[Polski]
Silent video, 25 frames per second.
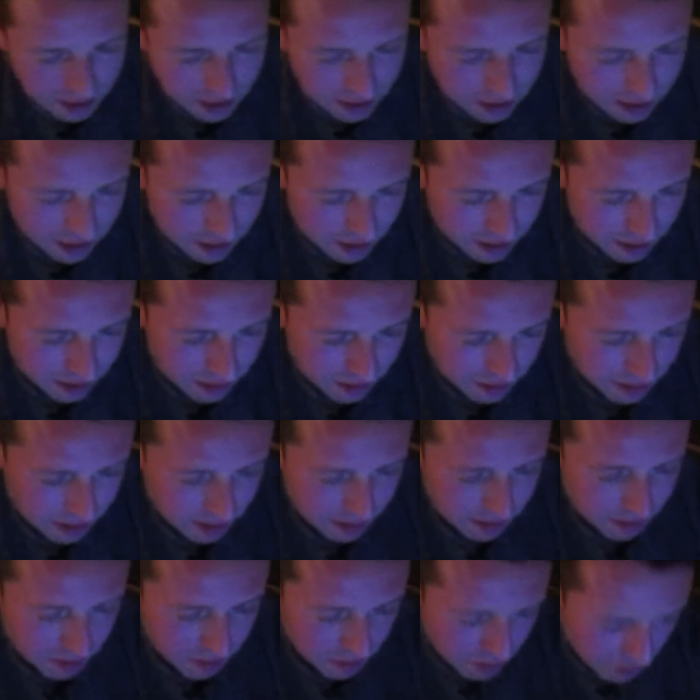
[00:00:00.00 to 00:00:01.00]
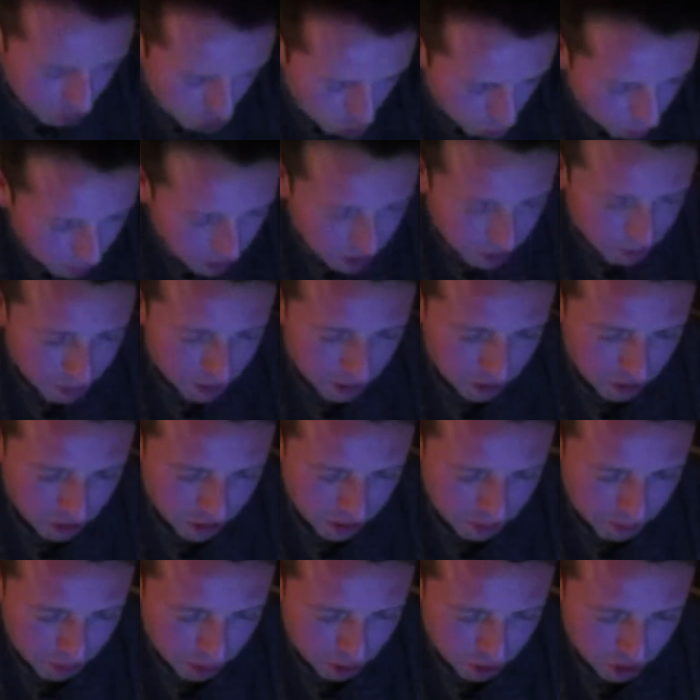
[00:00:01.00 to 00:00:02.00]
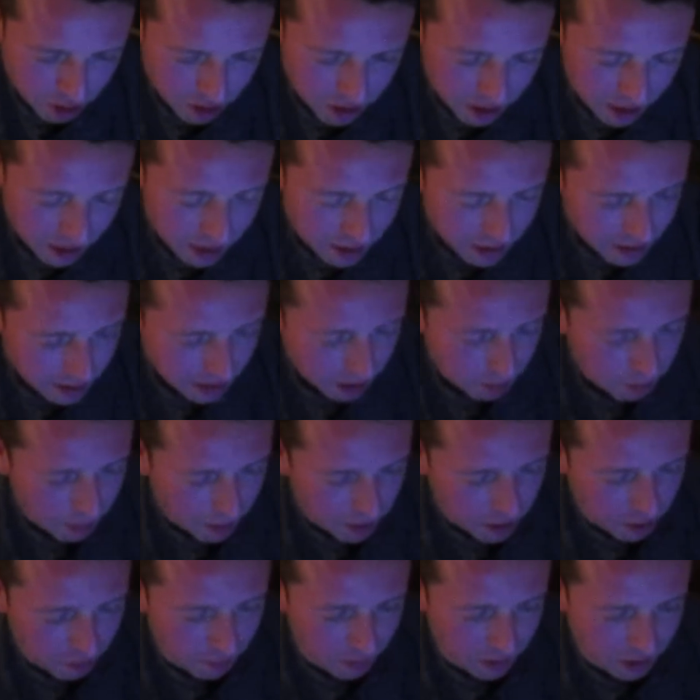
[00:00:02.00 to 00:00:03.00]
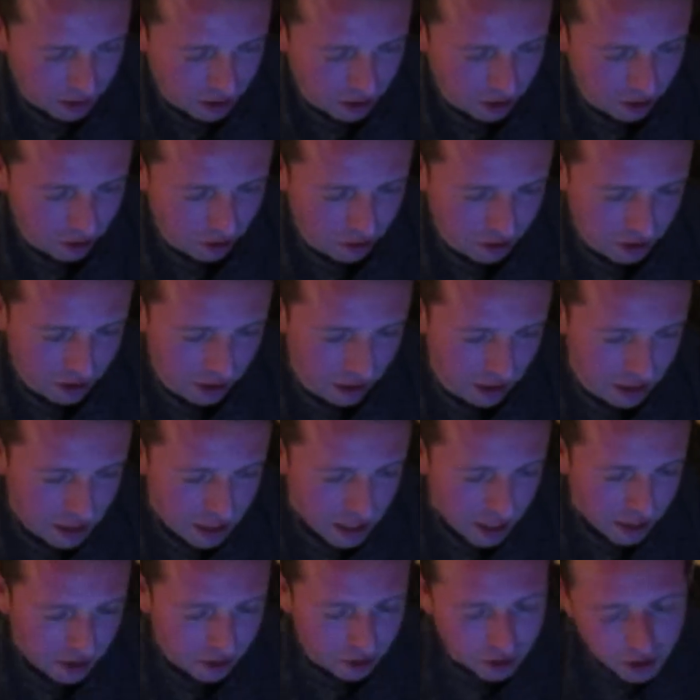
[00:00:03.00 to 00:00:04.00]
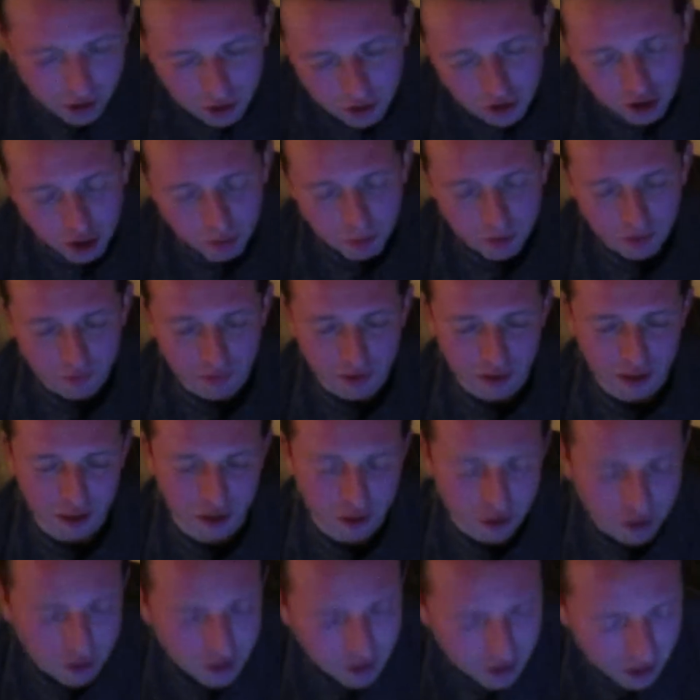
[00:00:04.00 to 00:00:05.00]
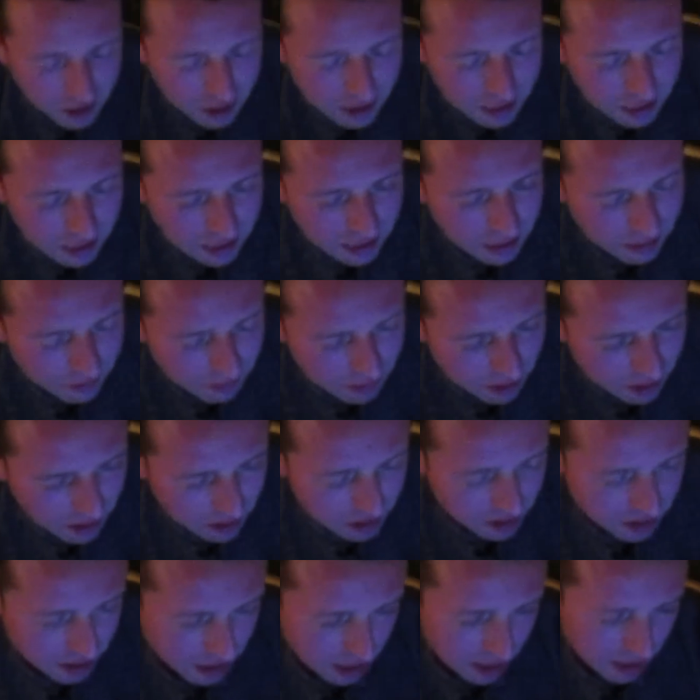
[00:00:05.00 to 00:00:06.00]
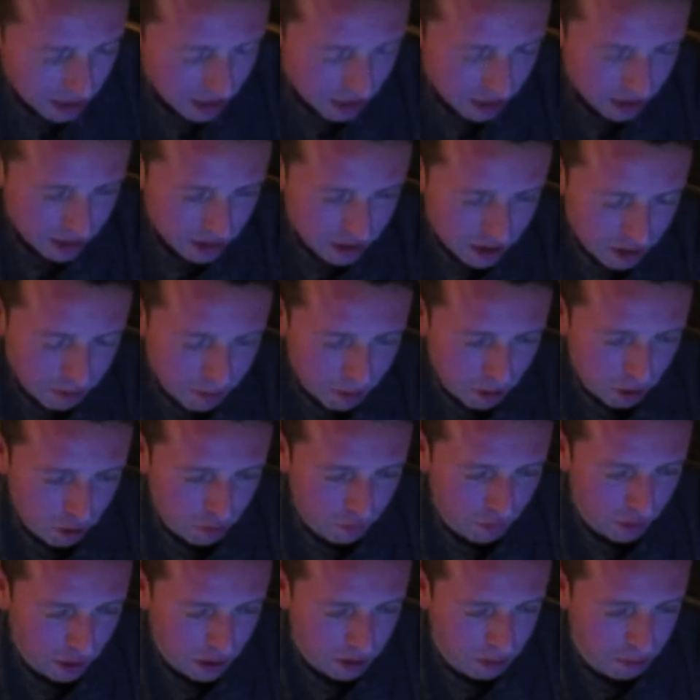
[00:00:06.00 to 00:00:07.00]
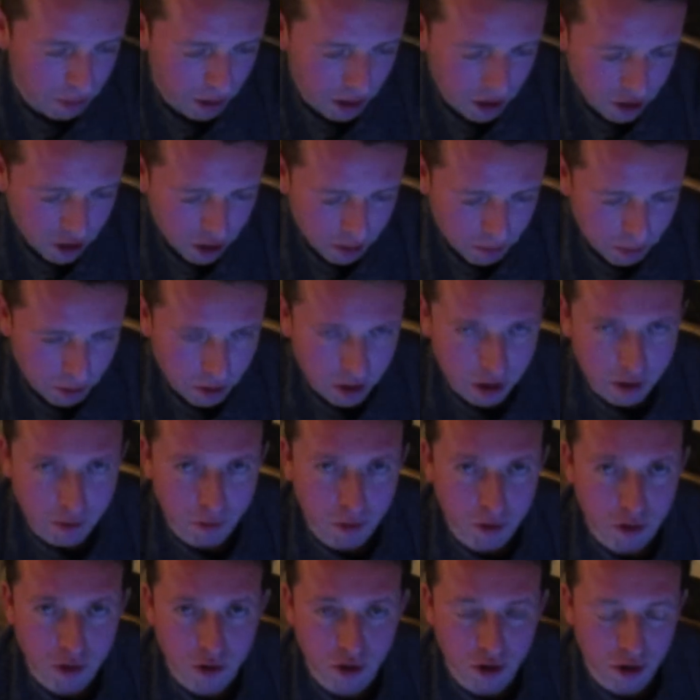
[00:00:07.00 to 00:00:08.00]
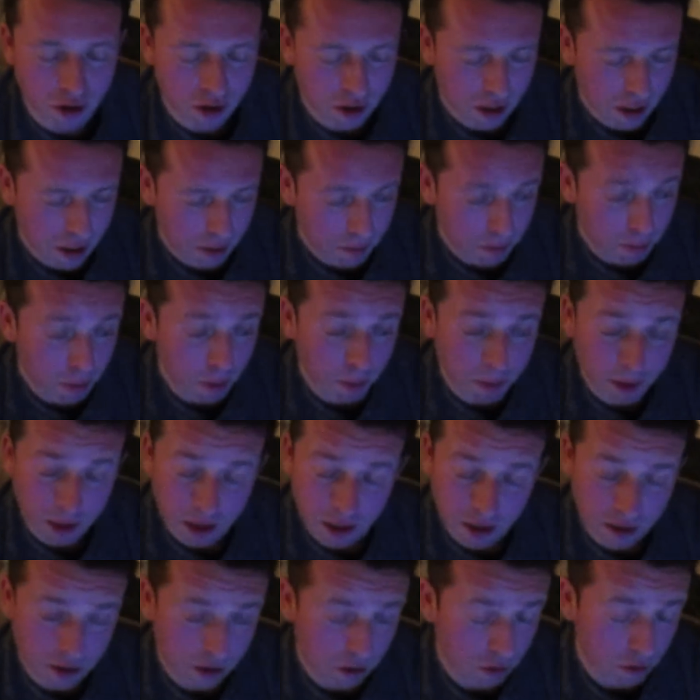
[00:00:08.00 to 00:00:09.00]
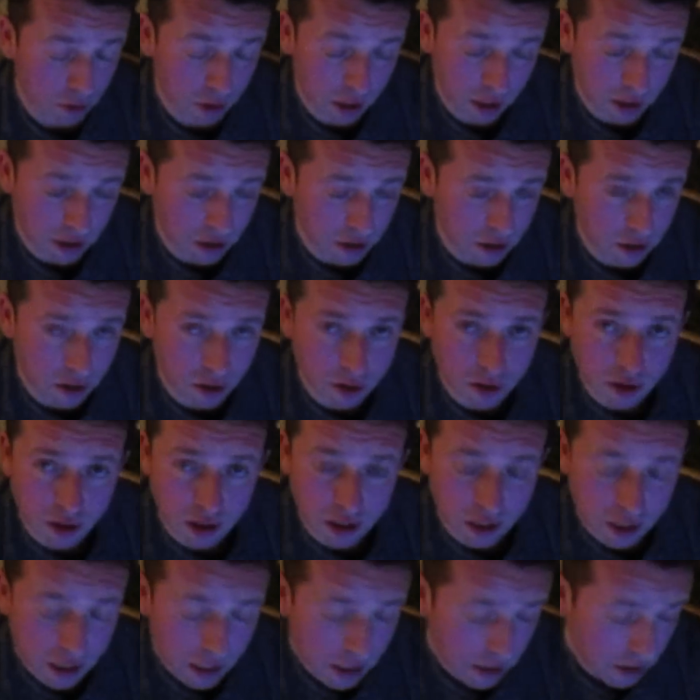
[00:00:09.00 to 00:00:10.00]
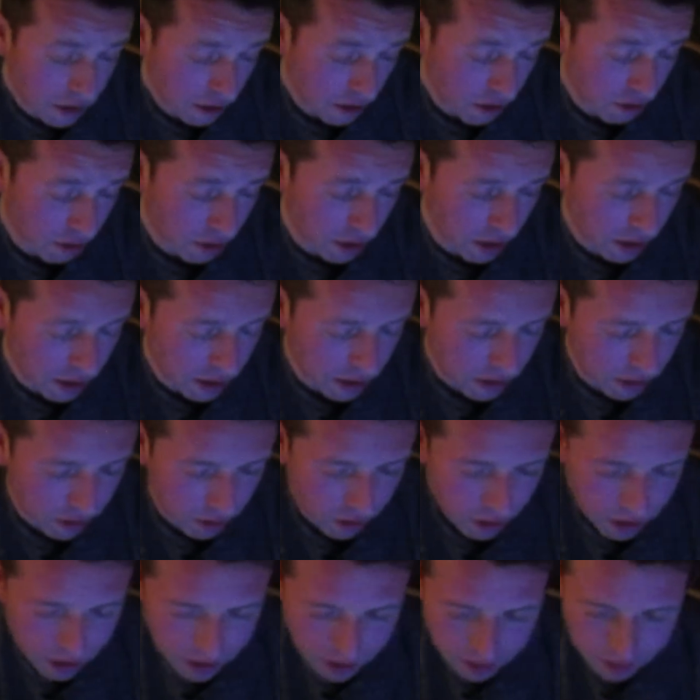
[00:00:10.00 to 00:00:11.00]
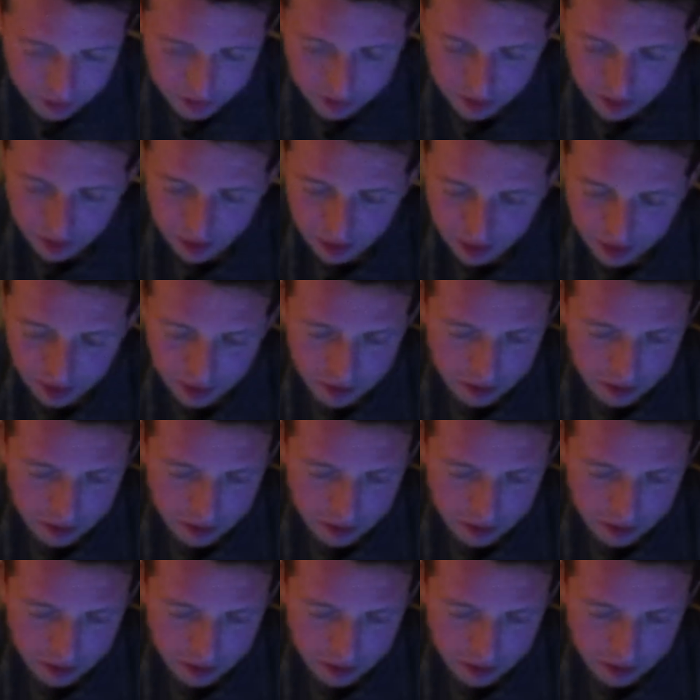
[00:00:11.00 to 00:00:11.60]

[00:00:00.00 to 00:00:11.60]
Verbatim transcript: E, skupia się bardzo na Polsce, tak bardzo faszystowskiej, do tego stopnia faszystowskiej, że trzeba odwołać Marsz Niepodległości, bo będzie neonazistowski, tylko dlatego, że